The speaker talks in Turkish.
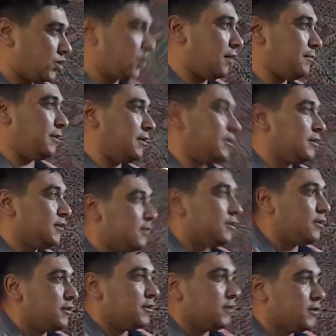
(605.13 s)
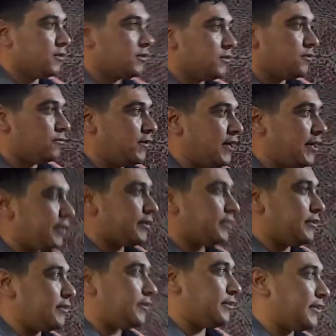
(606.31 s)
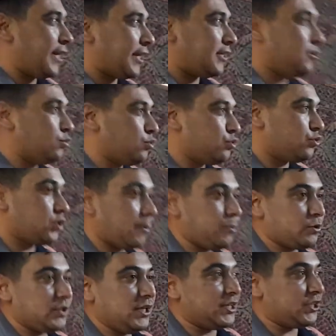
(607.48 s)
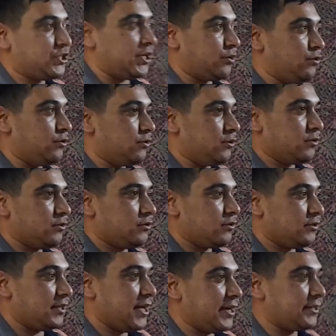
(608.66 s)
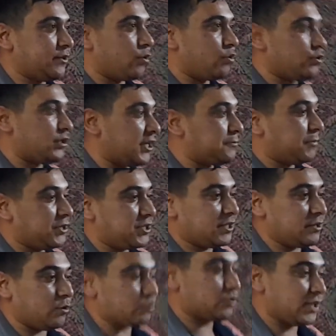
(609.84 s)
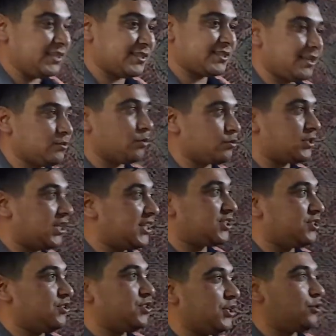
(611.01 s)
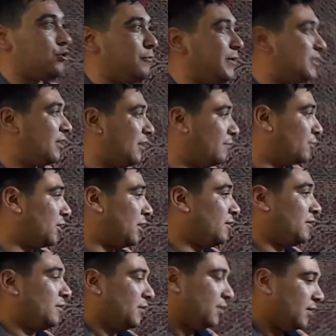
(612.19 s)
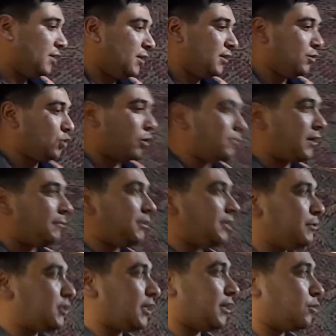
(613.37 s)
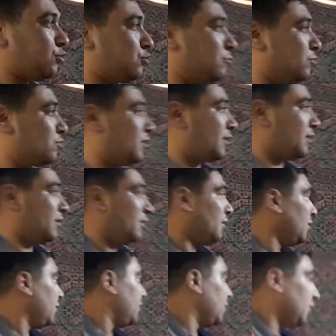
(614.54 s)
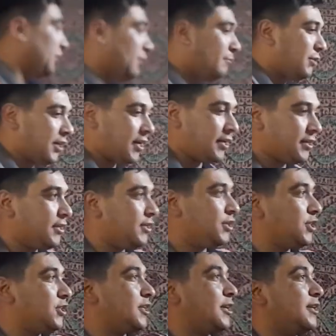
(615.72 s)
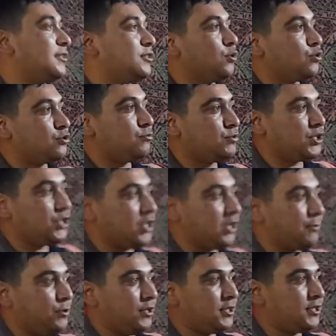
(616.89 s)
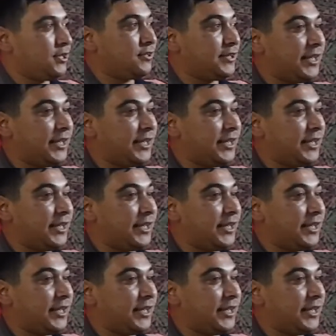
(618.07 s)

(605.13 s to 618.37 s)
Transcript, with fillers: Tabii. Yani. Ve e, renkli kuş çabuk ilgi çekiyor. Doğru. Nerede olursa, atmaca da olsa, insan da olsa ilgisini çekiyor. Mesela burada toplam 20 tane kuşumuz var. 20 taneden 2 tanesi gözümüze çarpıyor. Neden?